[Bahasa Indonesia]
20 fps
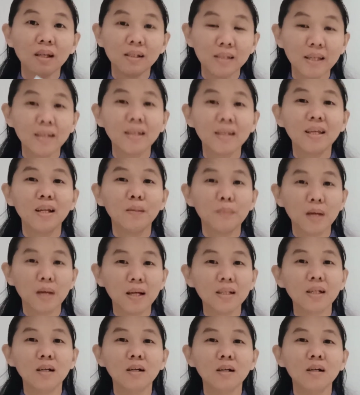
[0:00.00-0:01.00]
saya
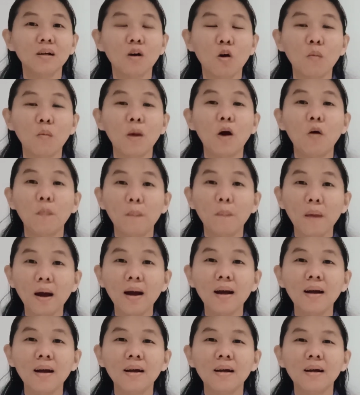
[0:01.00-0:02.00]
kirimkan ke oma
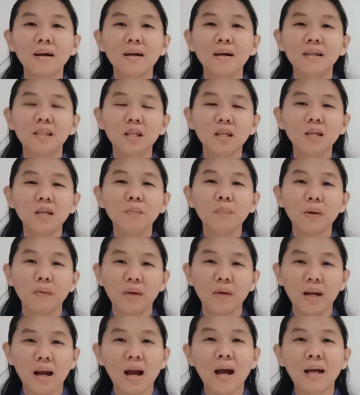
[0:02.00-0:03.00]
opa di
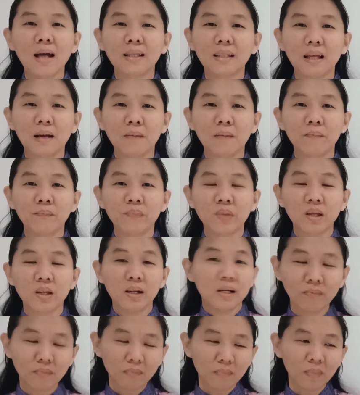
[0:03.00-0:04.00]
PWK Hana.
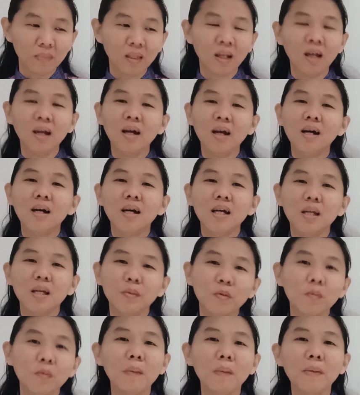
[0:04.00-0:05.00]

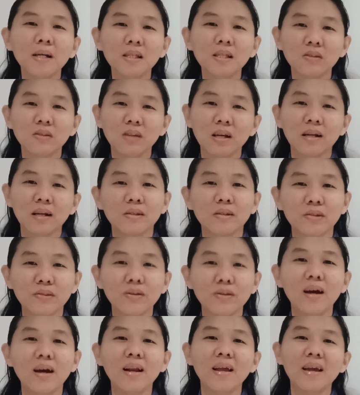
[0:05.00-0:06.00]
Ibu bapak
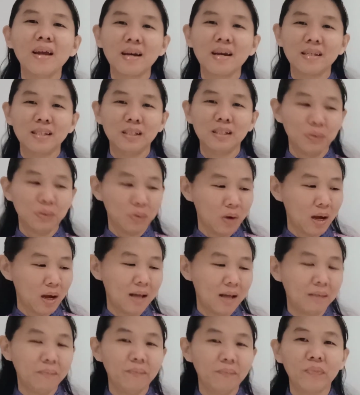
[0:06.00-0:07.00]
saudara-saudari kasih
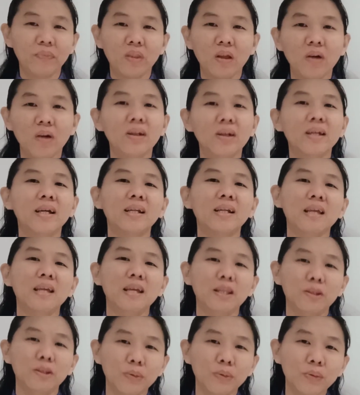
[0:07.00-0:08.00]
Tuhan, oleh
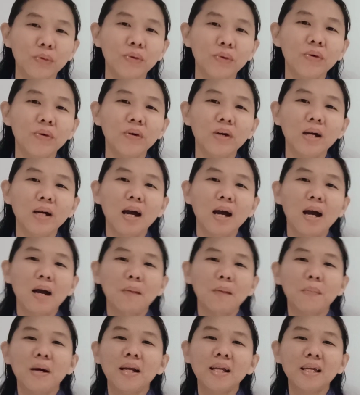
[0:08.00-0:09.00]
karena itu,
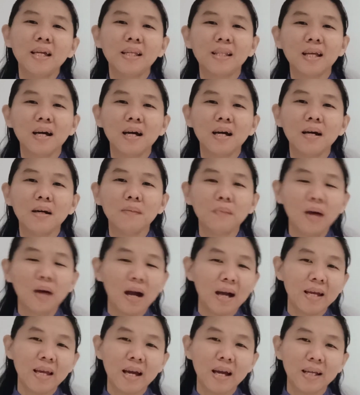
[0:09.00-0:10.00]
mari kita
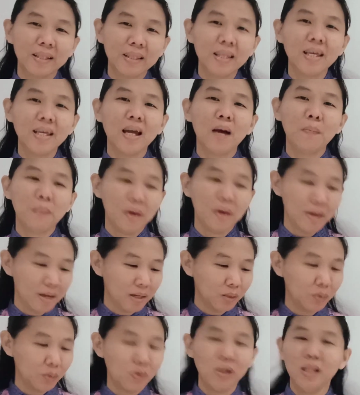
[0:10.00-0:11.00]
menghayati apa
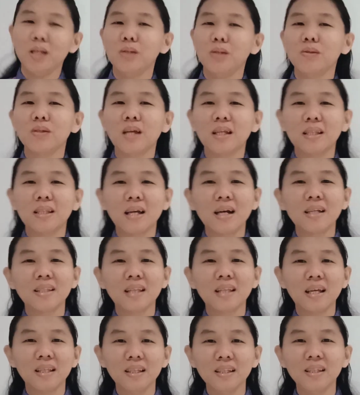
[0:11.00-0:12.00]
yang Tuhan Yesus
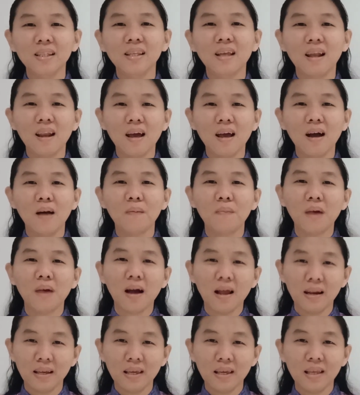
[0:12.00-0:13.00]
katakan tadi di dalam
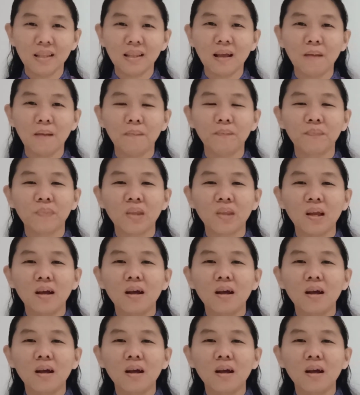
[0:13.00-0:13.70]
Alkitab.